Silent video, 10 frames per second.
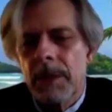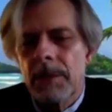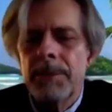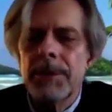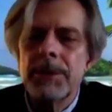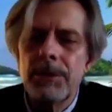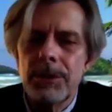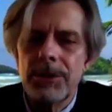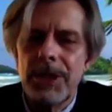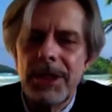Po prostu
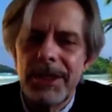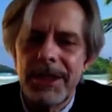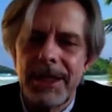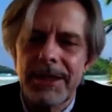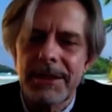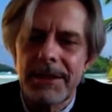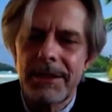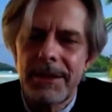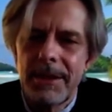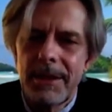rozdzielili nas
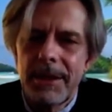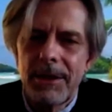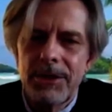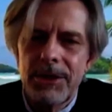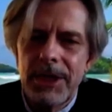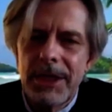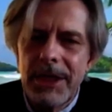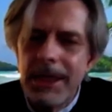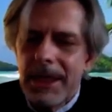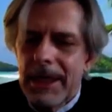
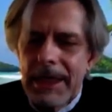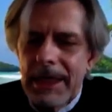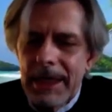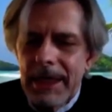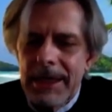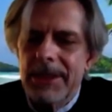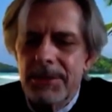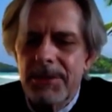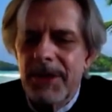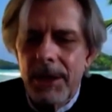rozdzielili i
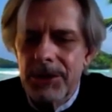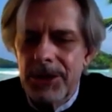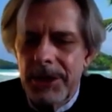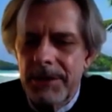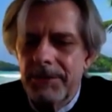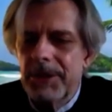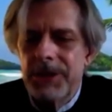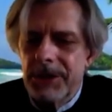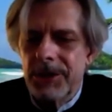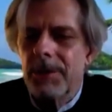jesteśmy w chaosie. Wy
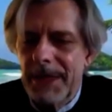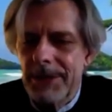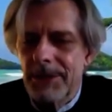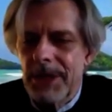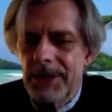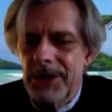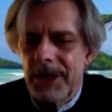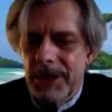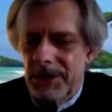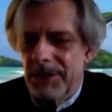ciężko pracujecie,
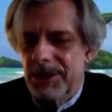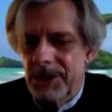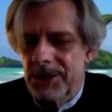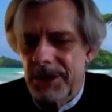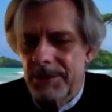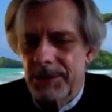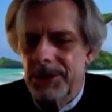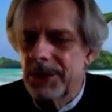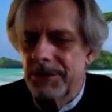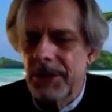nie dosyć, że
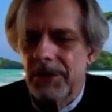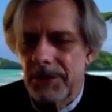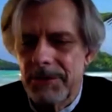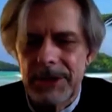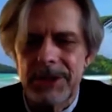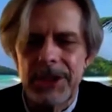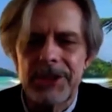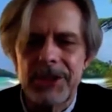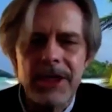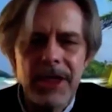musicie wychowywać
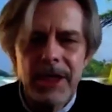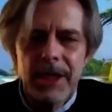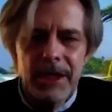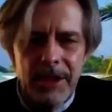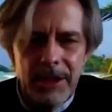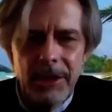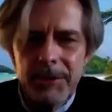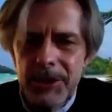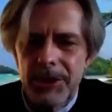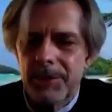dzieci, y,
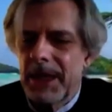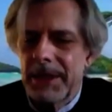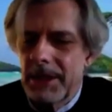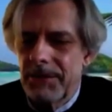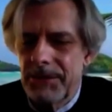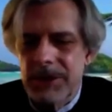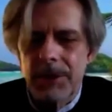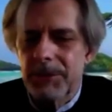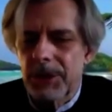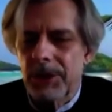robić obiady,
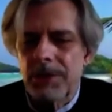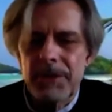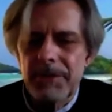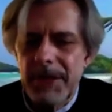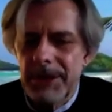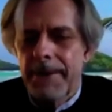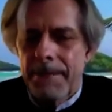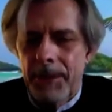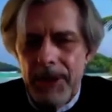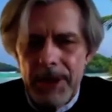wszystko przygotowywać,
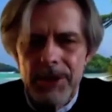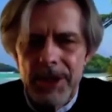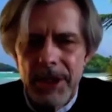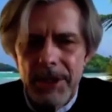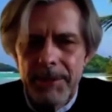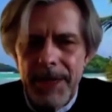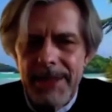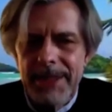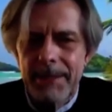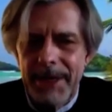to jeszcze
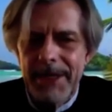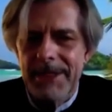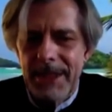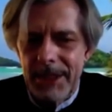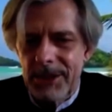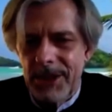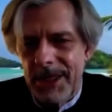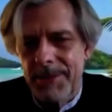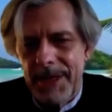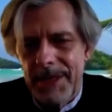praca, praca, jeszcze
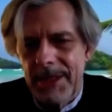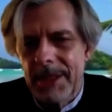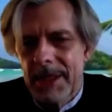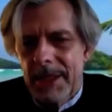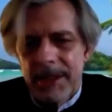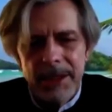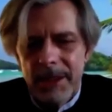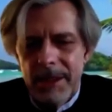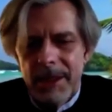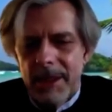raz praca.
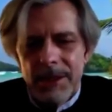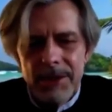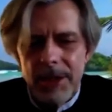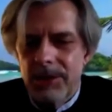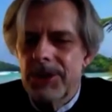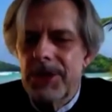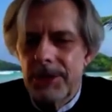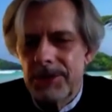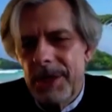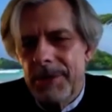I tego życia
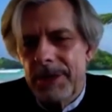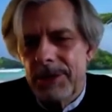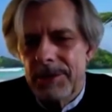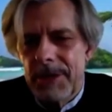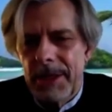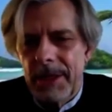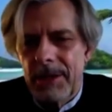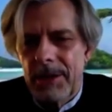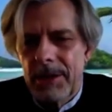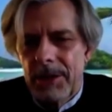już nie ma
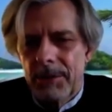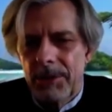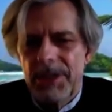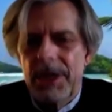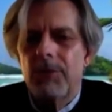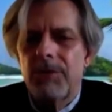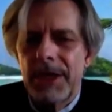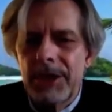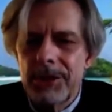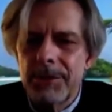normalnego, bo
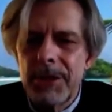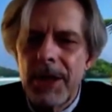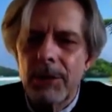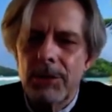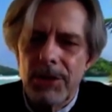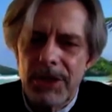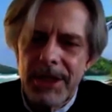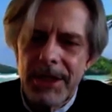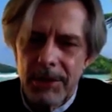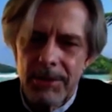zaufaliśmy
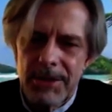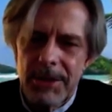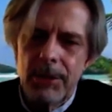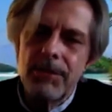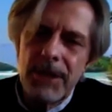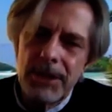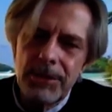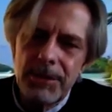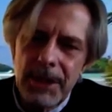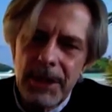autorytetom,
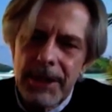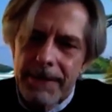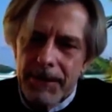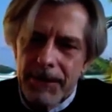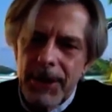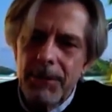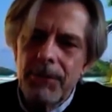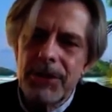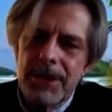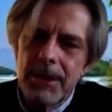zaufaliśmy temu
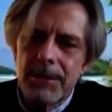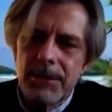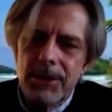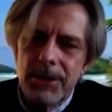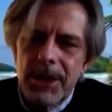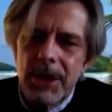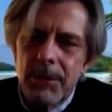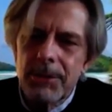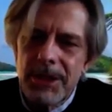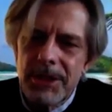wszystkiemu, co się
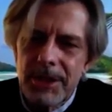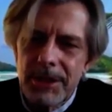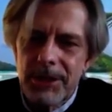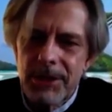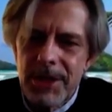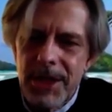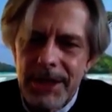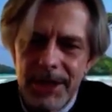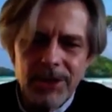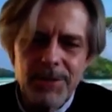działo przez te tysiąc
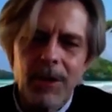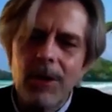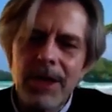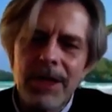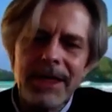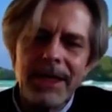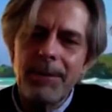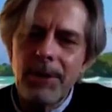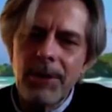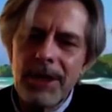lat. I to z pokolenia na
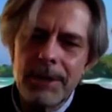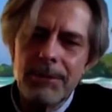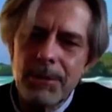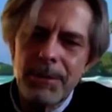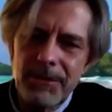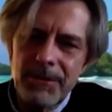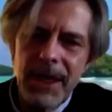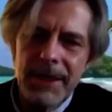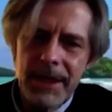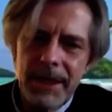pokolenie było
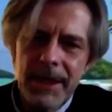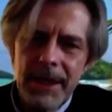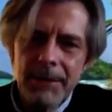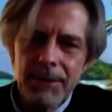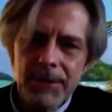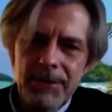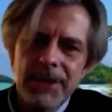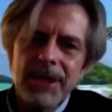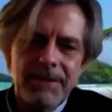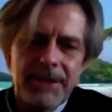powielane, ponieważ
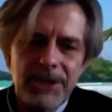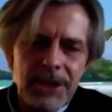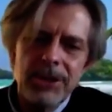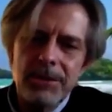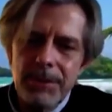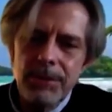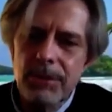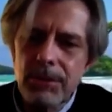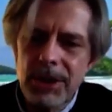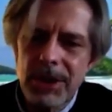najważniejszy był
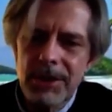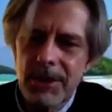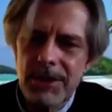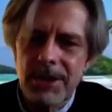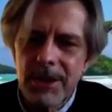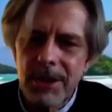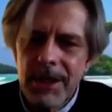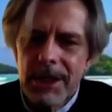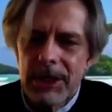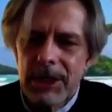kult jednostki
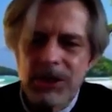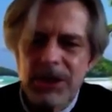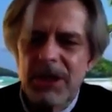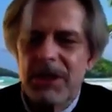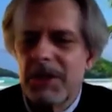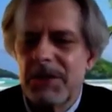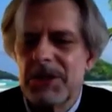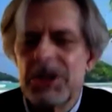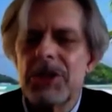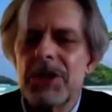i że
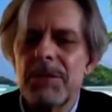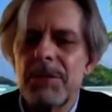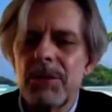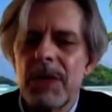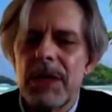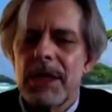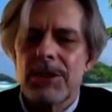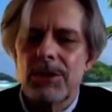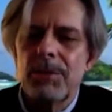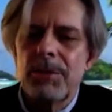najważniejsza była
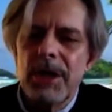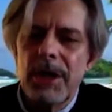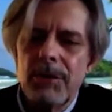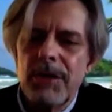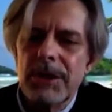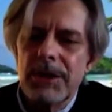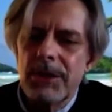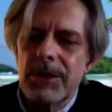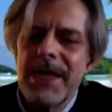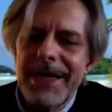skupiona
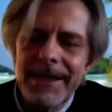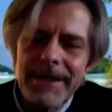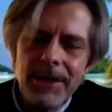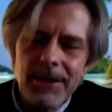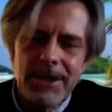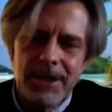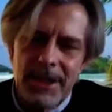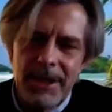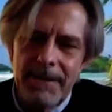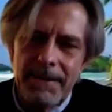uważność na
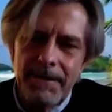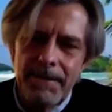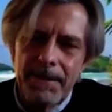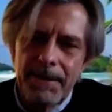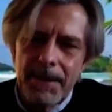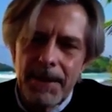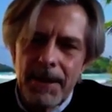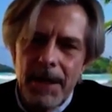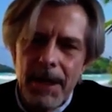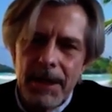jednostce.
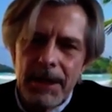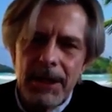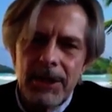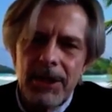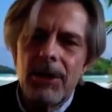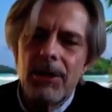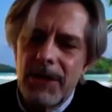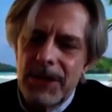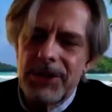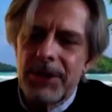I to
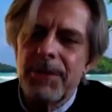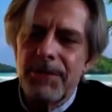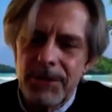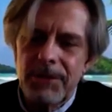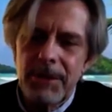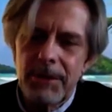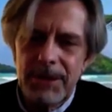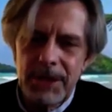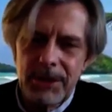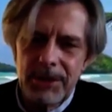właśnie powodowało
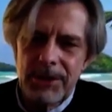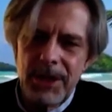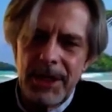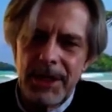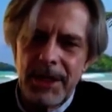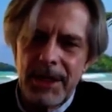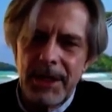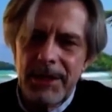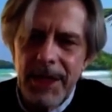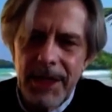nasze rozdzielenie.
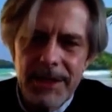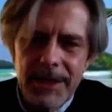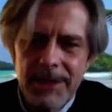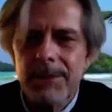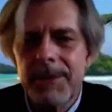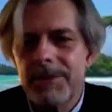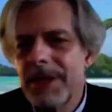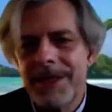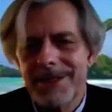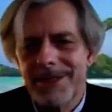Teraz jest zupełnie
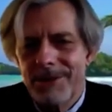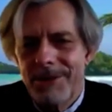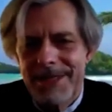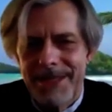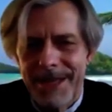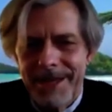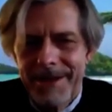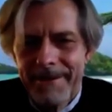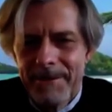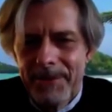inna sytuacja.
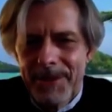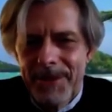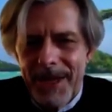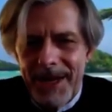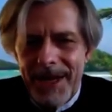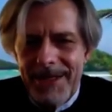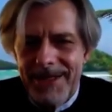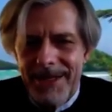Teraz